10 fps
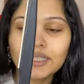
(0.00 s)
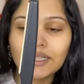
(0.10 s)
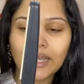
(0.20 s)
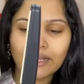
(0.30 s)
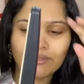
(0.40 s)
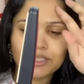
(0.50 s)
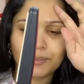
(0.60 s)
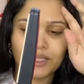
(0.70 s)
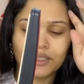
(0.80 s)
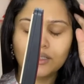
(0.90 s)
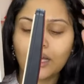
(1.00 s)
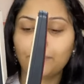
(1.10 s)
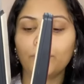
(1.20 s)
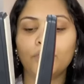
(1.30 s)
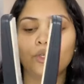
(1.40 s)
நான் இன்வெஸ்ட் பண்ணது
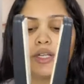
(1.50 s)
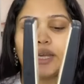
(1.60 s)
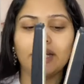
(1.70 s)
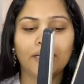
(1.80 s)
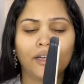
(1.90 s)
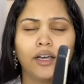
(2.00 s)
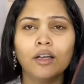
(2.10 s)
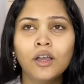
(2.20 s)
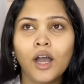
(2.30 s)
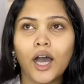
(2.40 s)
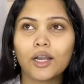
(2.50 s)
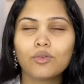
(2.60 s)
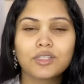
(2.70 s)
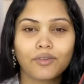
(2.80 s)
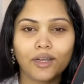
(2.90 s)
அப்போ இதோட ரேட் என்னன்னா
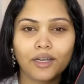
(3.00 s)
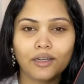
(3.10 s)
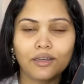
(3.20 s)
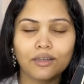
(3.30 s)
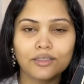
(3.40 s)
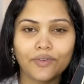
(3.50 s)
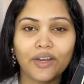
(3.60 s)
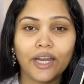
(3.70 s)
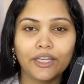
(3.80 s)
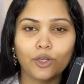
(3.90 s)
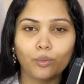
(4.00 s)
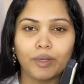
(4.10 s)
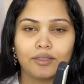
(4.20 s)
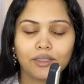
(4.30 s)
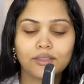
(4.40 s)
அரௌண்ட் செவன் செவன் எயிட்டி
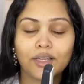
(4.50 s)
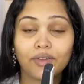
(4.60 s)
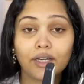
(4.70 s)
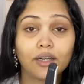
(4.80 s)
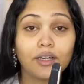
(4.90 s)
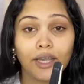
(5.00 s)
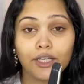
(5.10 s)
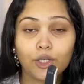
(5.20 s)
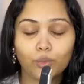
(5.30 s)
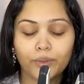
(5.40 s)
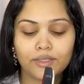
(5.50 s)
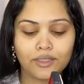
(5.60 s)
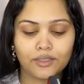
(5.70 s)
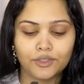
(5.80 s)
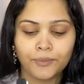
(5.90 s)
ருபீஸ் அது செவன் ஹண்ட்ரட் அண்ட் எயிட்டி ருபீஸ்
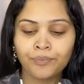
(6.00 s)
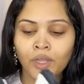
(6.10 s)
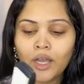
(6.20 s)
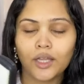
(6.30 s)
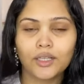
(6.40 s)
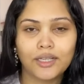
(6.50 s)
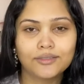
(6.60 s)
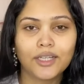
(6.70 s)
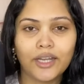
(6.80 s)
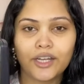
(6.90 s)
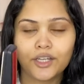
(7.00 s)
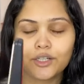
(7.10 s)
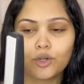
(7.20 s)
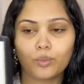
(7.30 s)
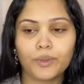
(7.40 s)
இருந்துச்சு அது லெஸ் தென் எயிட்
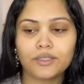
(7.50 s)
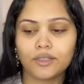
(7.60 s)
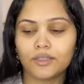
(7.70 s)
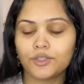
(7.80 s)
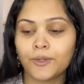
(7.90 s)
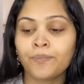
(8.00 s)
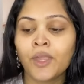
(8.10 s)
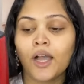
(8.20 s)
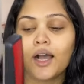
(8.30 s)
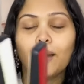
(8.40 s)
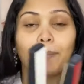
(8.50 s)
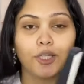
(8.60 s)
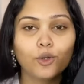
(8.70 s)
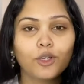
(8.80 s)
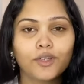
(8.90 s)
ஹண்ட்ரட் ருபீஸ் இருந்துச்சு
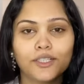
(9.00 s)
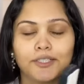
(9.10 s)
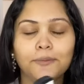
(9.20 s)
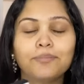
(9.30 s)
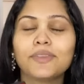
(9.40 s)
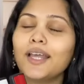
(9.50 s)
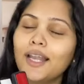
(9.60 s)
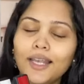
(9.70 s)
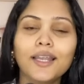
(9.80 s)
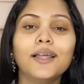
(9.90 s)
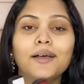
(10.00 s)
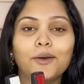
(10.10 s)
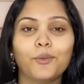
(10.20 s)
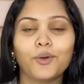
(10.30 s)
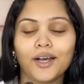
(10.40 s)
பதினோரு வருஷம் நல்ல
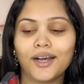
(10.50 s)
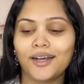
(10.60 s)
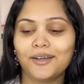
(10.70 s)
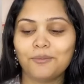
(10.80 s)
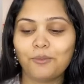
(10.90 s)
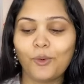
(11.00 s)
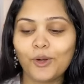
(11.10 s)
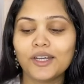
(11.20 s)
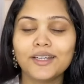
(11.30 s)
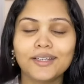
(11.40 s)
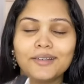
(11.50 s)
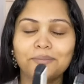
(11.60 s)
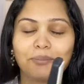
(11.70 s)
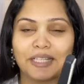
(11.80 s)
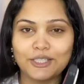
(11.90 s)
ஒரு
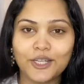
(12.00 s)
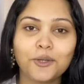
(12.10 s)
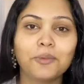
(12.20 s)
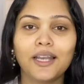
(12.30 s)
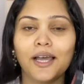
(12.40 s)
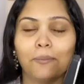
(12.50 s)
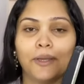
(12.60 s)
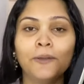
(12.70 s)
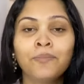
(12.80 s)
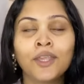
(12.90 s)
பிரச்சனையும் இல்லாமல்